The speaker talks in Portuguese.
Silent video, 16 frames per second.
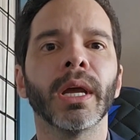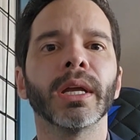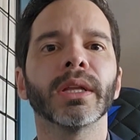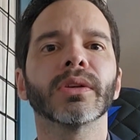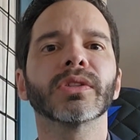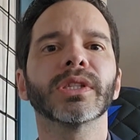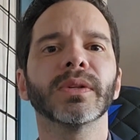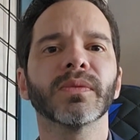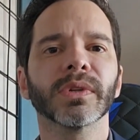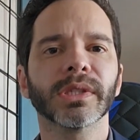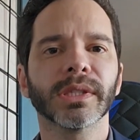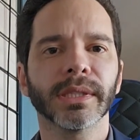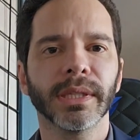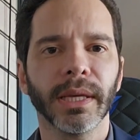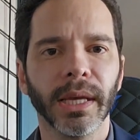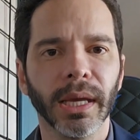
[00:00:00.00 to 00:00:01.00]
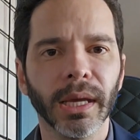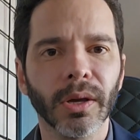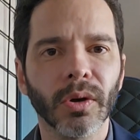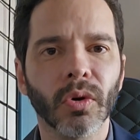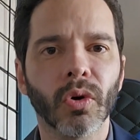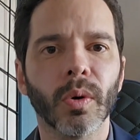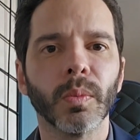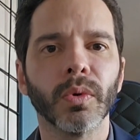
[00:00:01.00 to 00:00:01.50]
Então, se você,
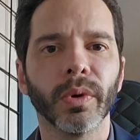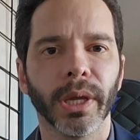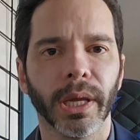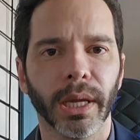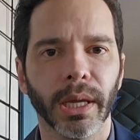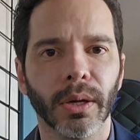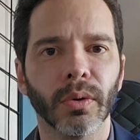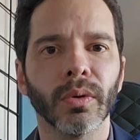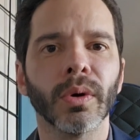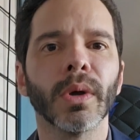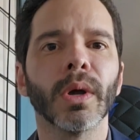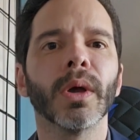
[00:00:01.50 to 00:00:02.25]
como eu,